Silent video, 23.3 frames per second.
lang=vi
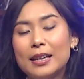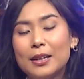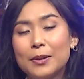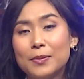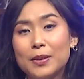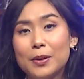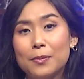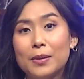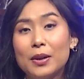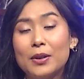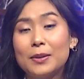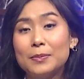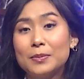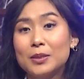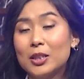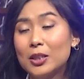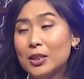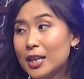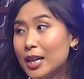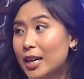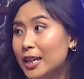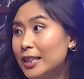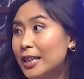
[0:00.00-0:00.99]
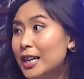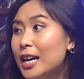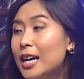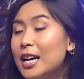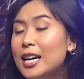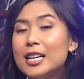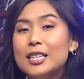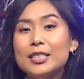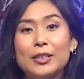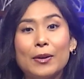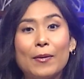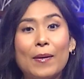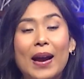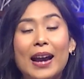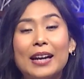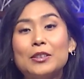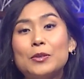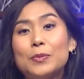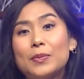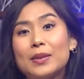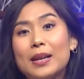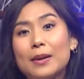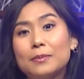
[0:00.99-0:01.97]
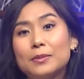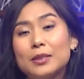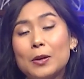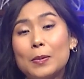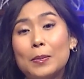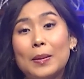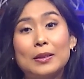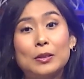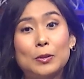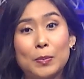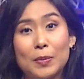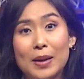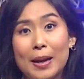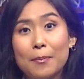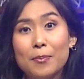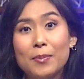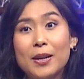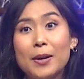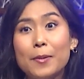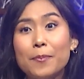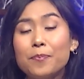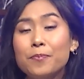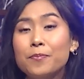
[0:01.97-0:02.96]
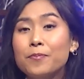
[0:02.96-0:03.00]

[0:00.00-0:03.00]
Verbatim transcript: hợp đồng bảo hiểm trọn đời đó, sau 20 năm, sau 30 năm á,